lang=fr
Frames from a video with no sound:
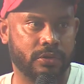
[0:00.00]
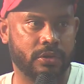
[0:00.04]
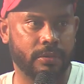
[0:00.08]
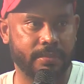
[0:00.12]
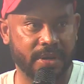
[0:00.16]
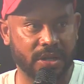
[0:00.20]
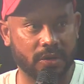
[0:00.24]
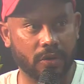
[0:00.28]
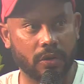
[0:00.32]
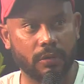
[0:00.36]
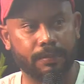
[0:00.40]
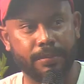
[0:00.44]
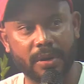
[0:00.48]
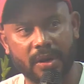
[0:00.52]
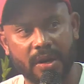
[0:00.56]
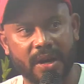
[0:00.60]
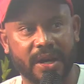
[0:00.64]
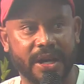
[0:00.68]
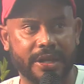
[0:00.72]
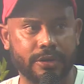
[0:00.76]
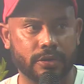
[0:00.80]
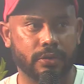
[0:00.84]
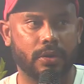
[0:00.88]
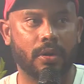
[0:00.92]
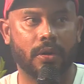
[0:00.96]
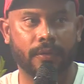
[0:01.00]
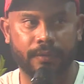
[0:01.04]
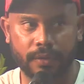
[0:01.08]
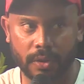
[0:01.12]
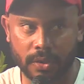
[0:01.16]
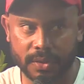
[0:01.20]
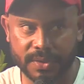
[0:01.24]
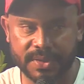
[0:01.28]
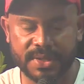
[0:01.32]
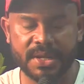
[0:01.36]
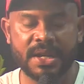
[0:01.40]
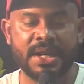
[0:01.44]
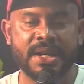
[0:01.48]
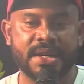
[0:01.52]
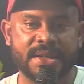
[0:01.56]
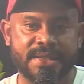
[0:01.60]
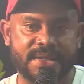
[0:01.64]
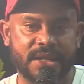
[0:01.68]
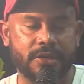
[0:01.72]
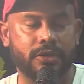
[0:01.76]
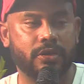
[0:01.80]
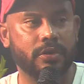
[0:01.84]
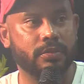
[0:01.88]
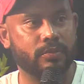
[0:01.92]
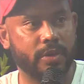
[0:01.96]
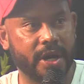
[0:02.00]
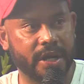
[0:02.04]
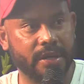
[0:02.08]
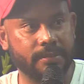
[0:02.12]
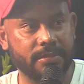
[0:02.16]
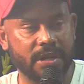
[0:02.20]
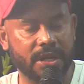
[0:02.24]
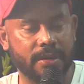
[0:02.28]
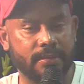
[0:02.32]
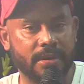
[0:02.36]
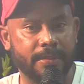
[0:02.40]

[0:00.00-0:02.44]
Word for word: de métropole à Réunion en France, c'est deux mois et demi. Mais